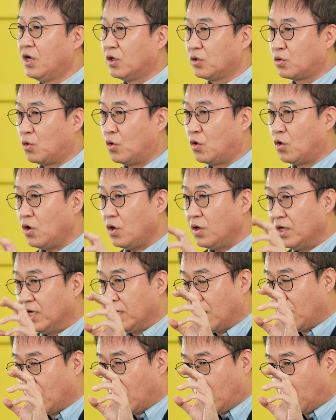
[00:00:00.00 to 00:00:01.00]
또
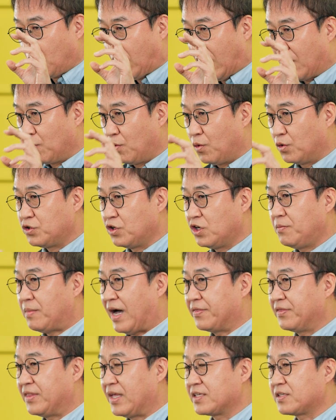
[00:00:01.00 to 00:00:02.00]
광고주를
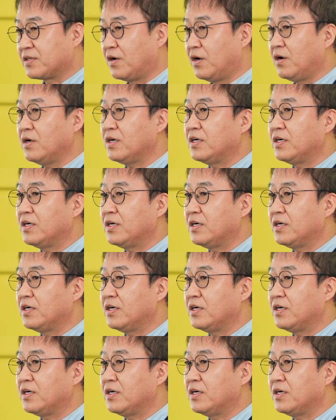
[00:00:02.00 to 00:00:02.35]
만나서